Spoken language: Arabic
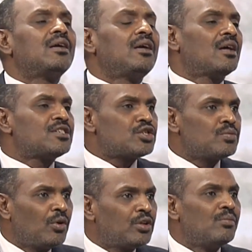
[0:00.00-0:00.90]

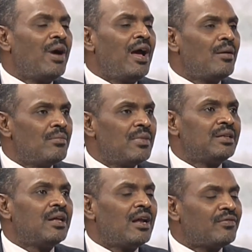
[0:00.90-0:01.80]
يصمت
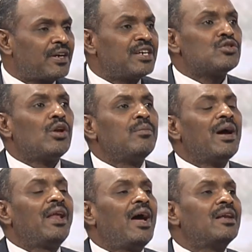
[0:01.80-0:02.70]
محمد الفكي
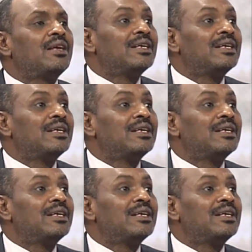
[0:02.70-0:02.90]
سليمان عن